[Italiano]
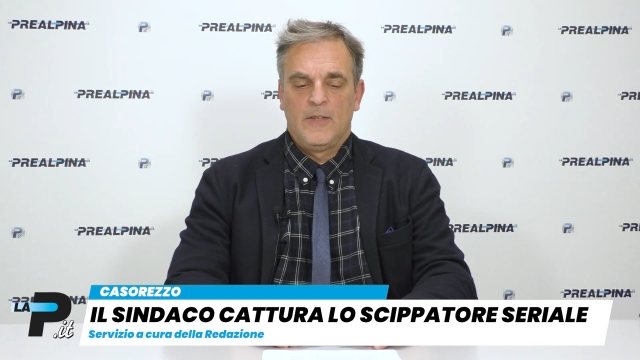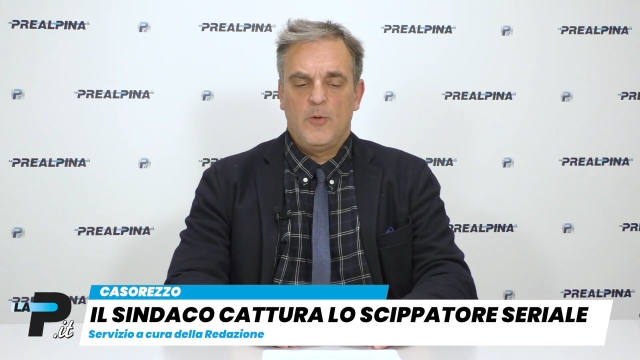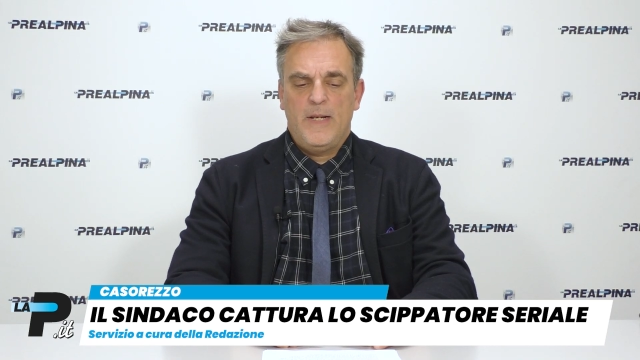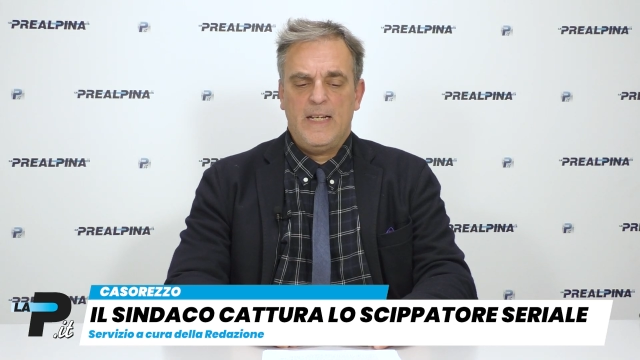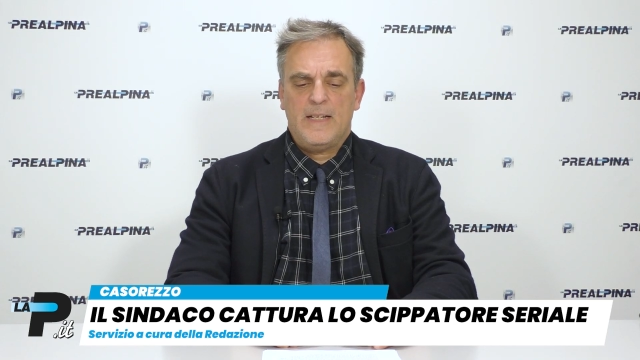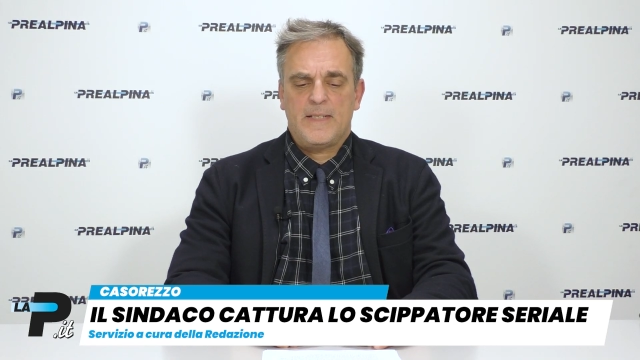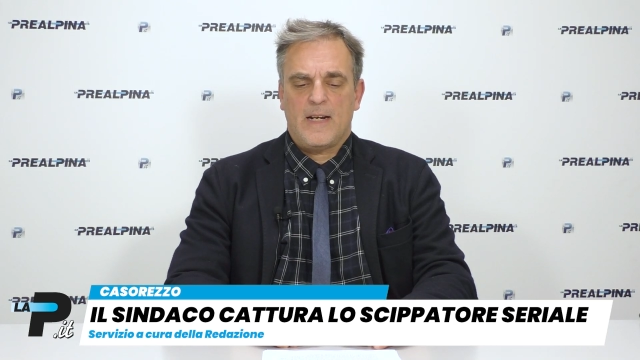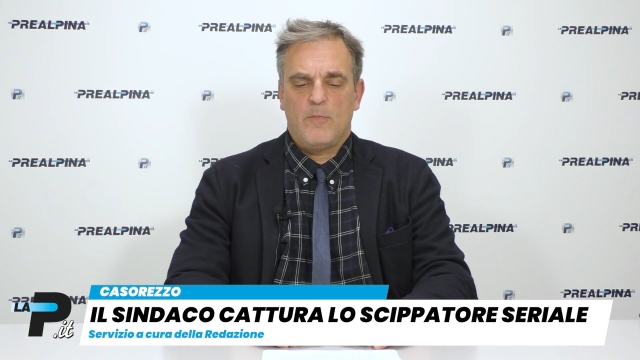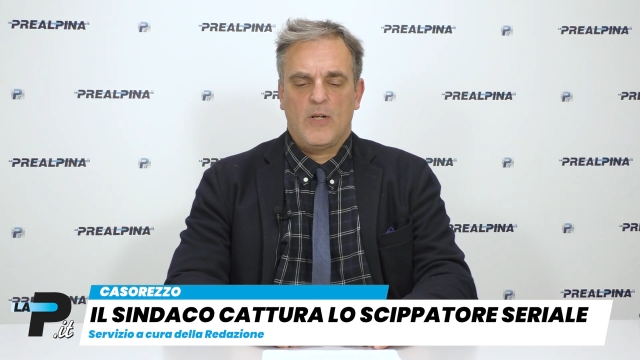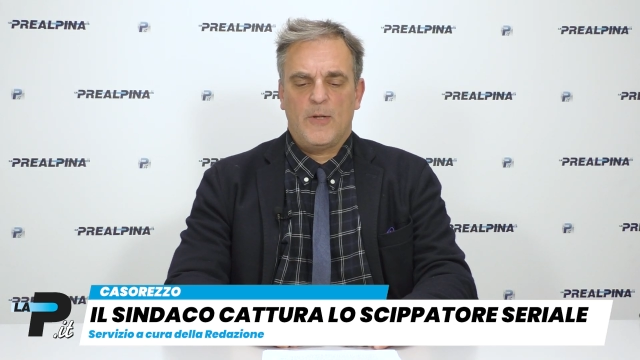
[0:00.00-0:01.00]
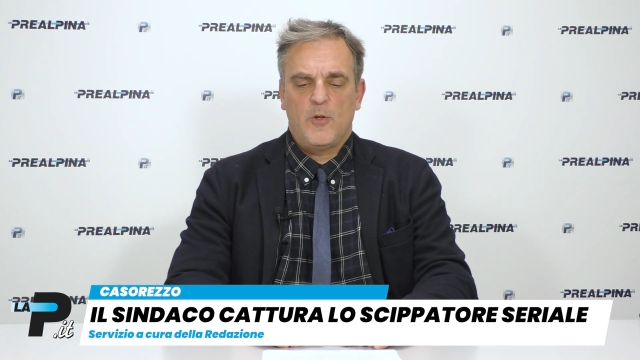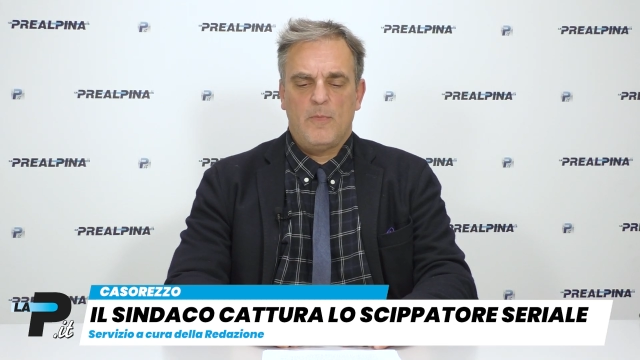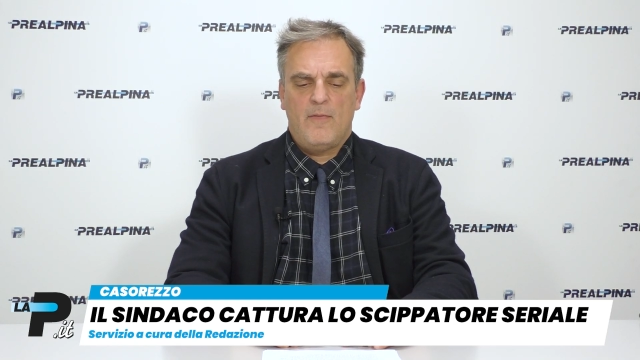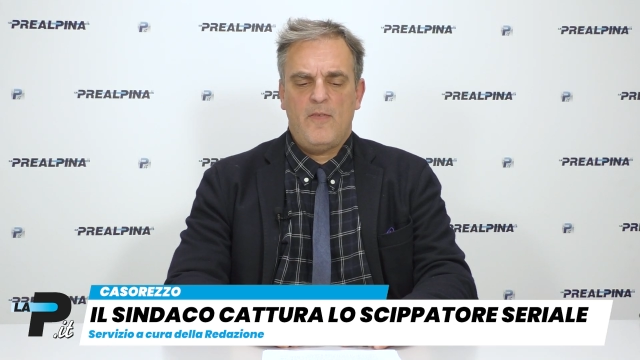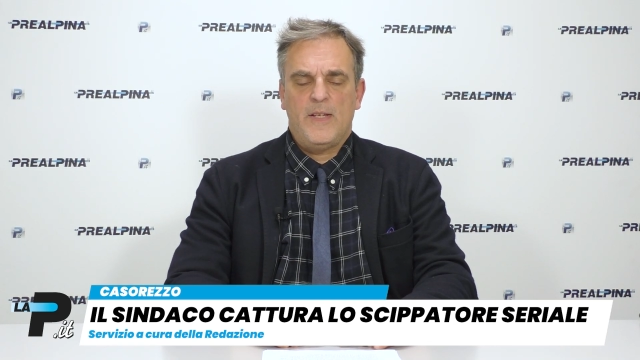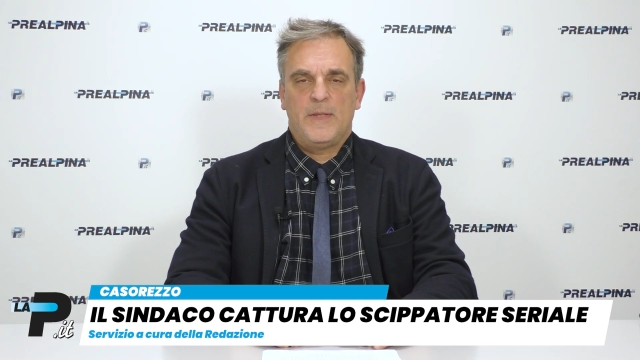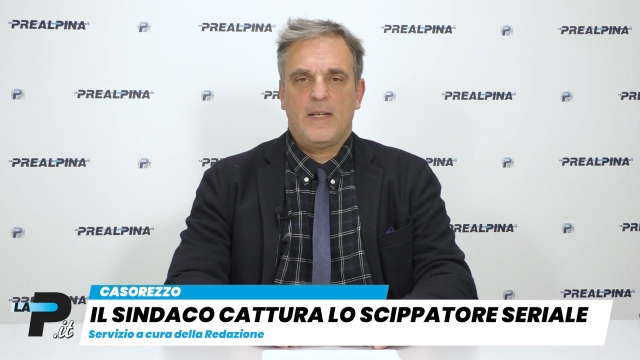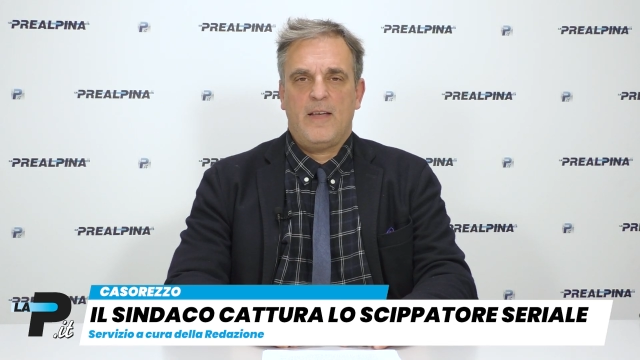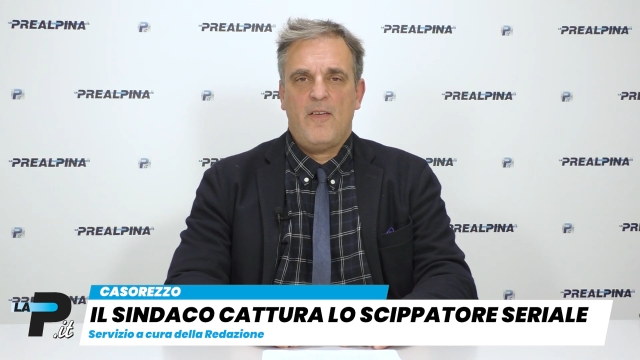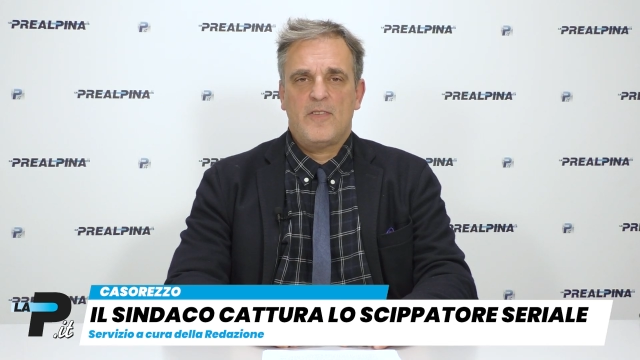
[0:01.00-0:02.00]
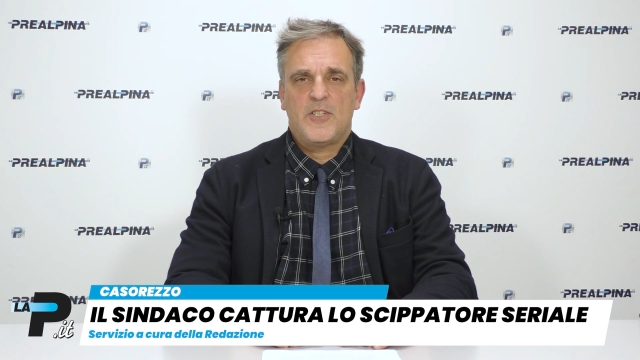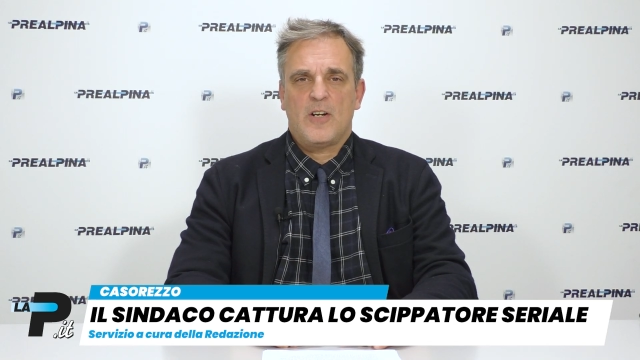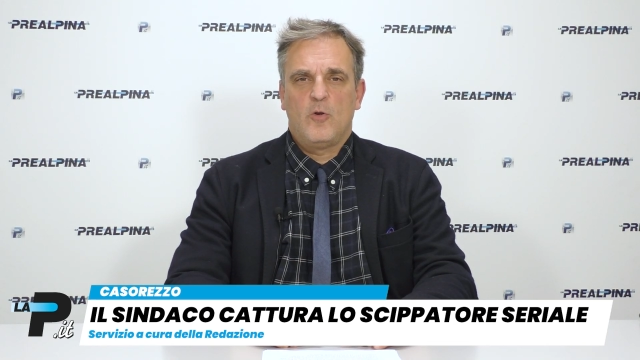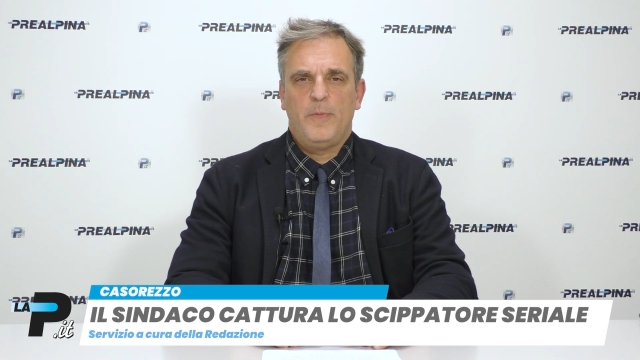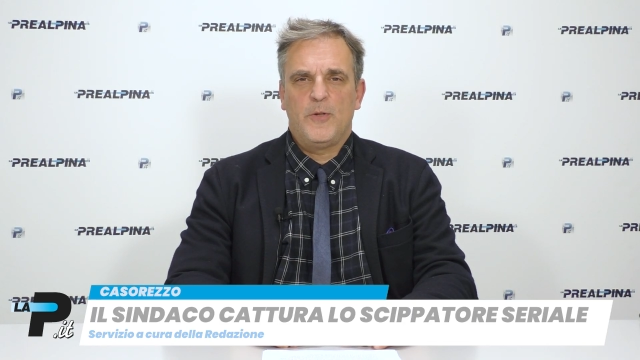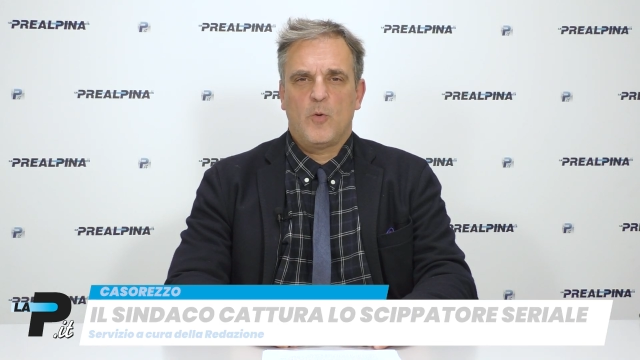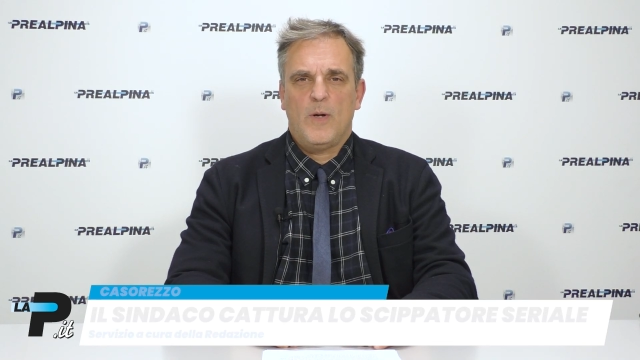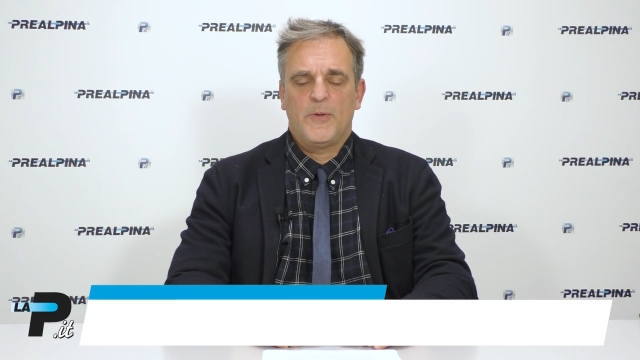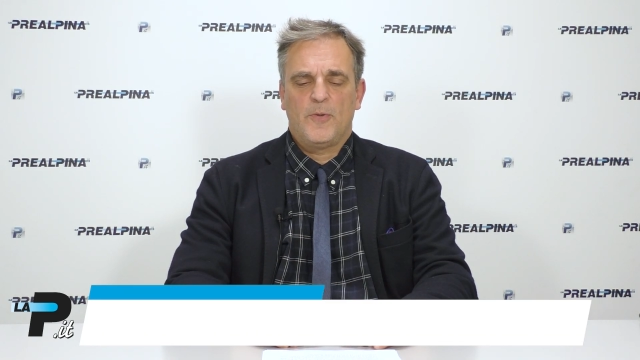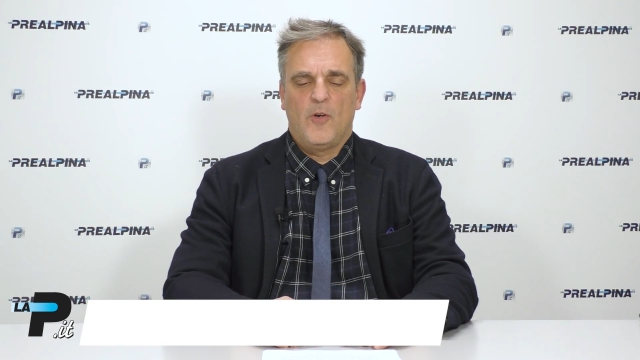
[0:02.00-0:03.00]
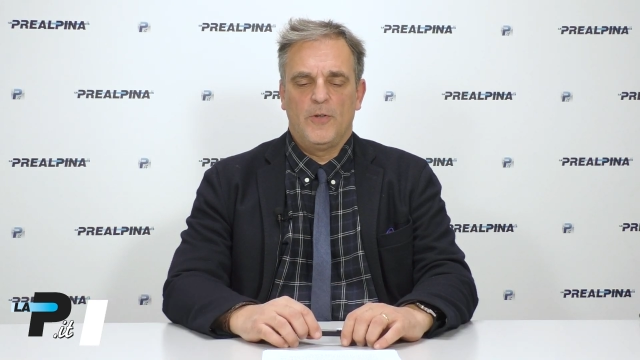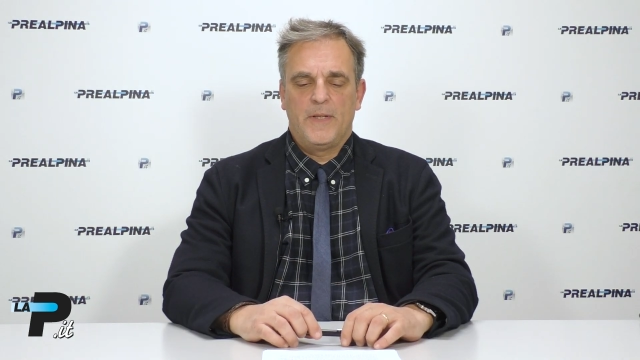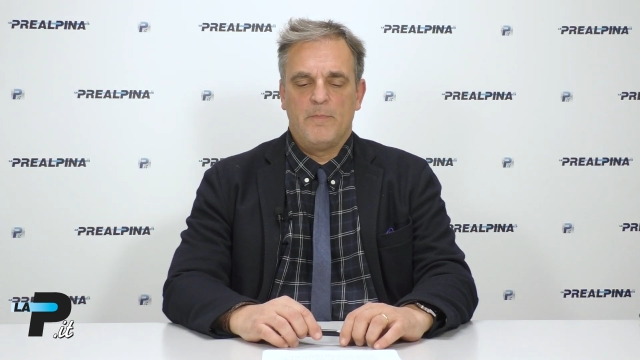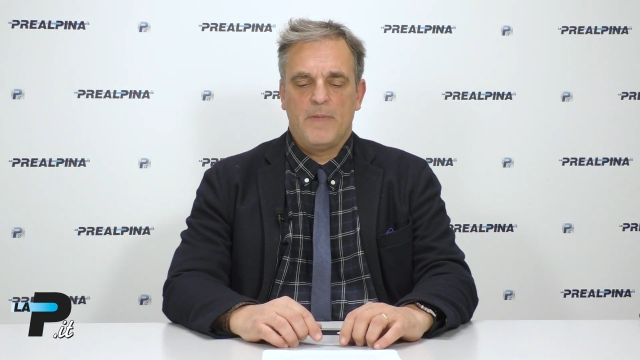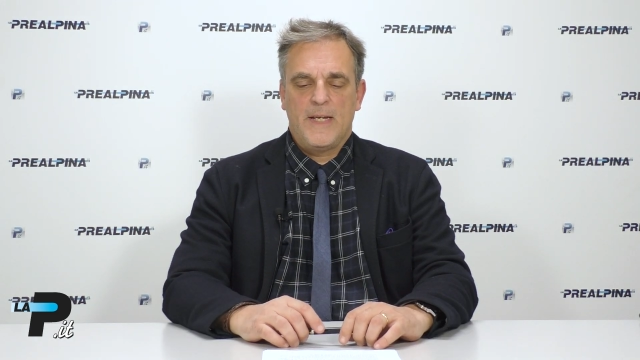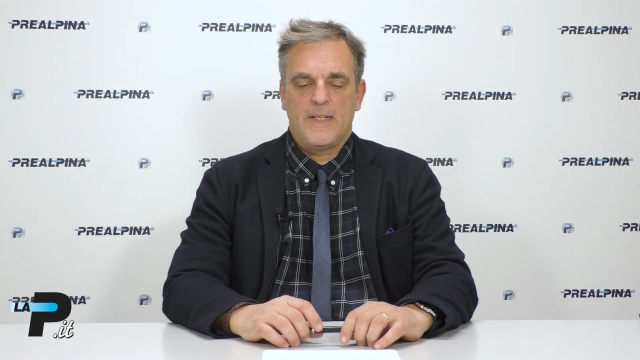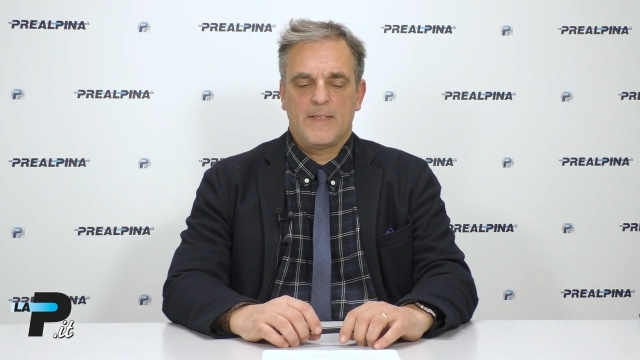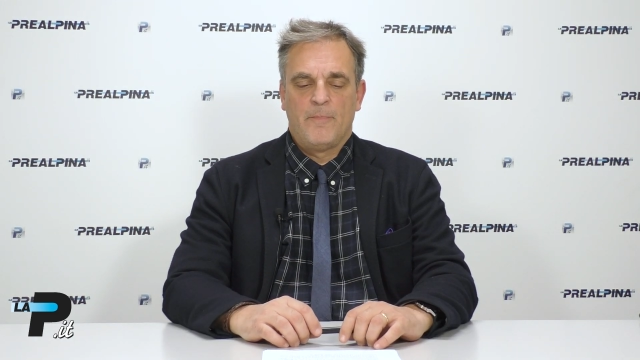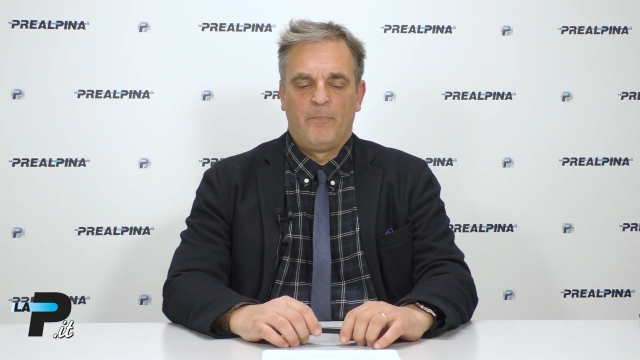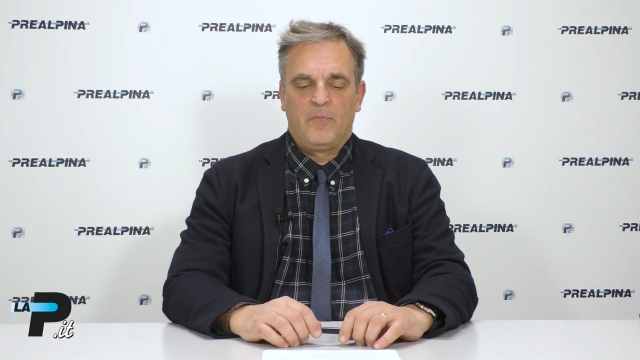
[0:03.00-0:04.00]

domenica sera ha bloccato il malvivente che aveva già colpito quattro volte in paese.